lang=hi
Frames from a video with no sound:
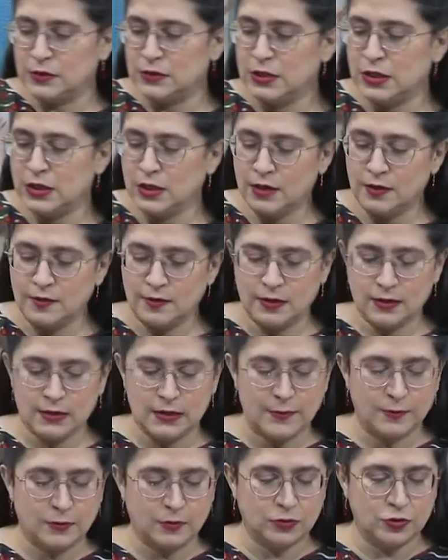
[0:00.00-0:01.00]
ठीक है
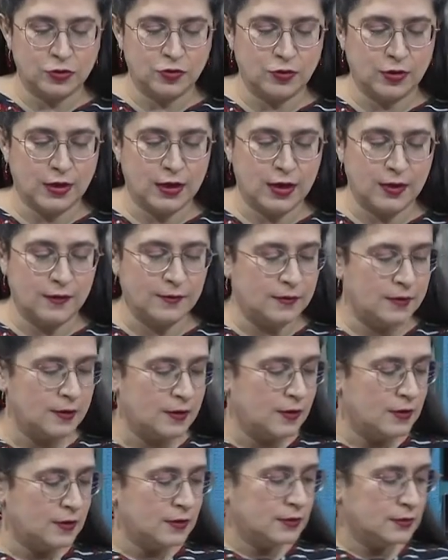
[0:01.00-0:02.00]
सब कुछ हो गया
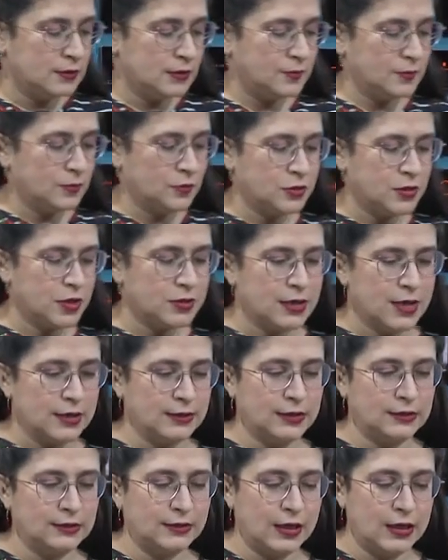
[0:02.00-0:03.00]
सब कुछ हटा
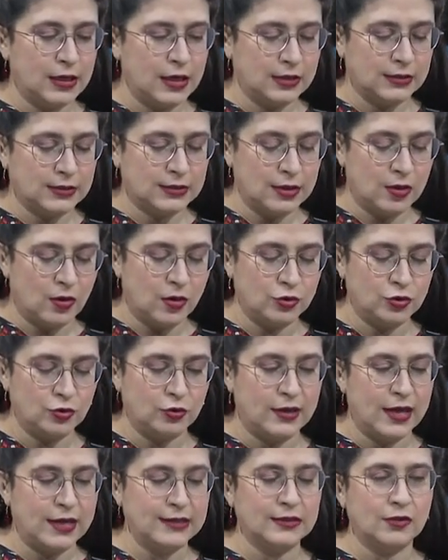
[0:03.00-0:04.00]
देते हैं यहाँ से और जो
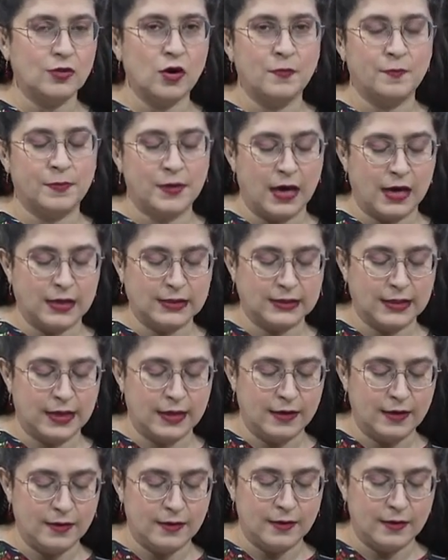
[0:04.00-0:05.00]
लहसुन और प्याज
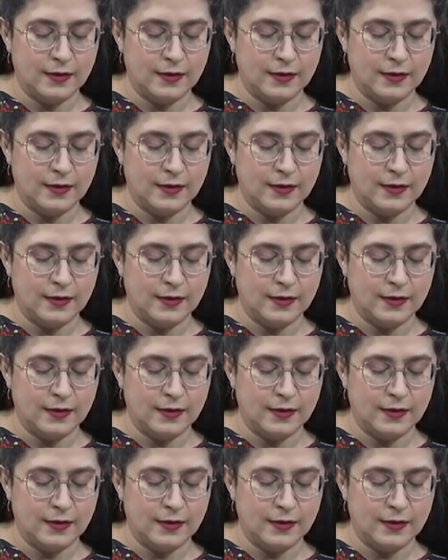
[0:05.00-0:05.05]
है